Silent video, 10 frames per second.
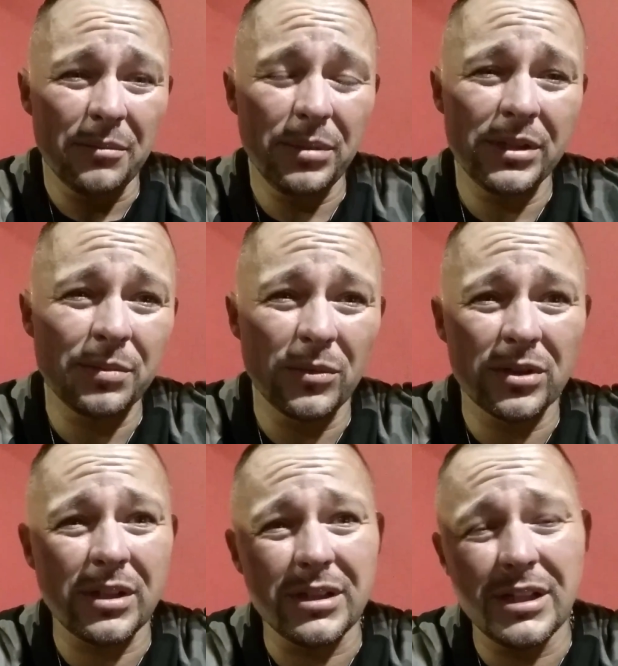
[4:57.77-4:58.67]
bic,
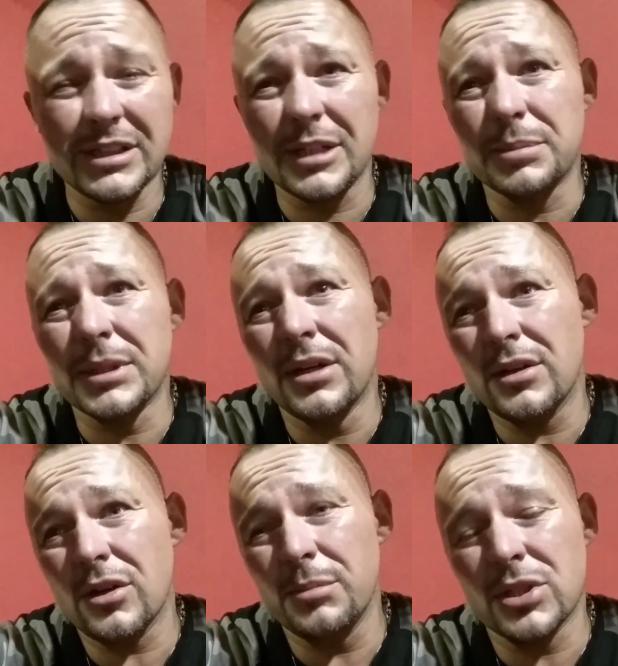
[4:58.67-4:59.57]
młotki, triceps,
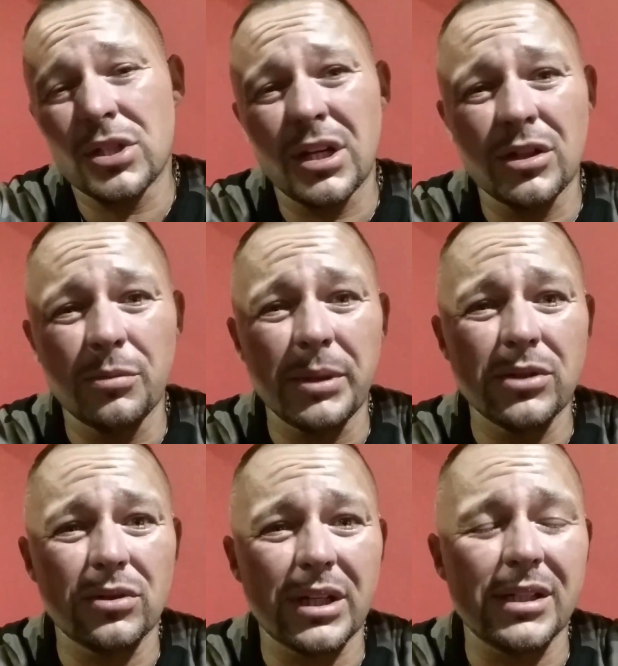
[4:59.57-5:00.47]
robię 4 do
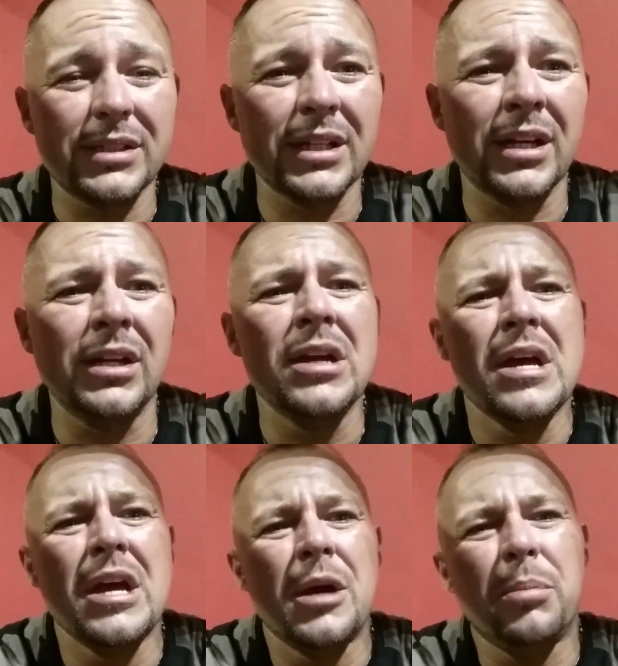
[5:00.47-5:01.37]
5 takich serii,
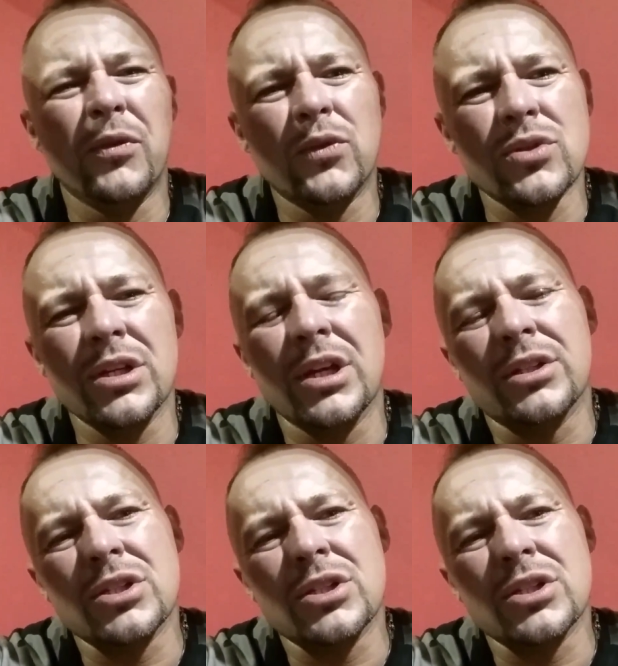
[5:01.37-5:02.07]
powtórzenia